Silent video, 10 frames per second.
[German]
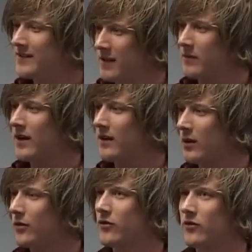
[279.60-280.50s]
in einem
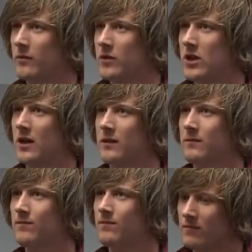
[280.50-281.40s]
Krankenhaus zusammengeschlagen.
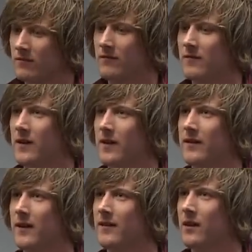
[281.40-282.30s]
Das
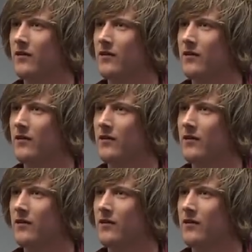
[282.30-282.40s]
Kind seiner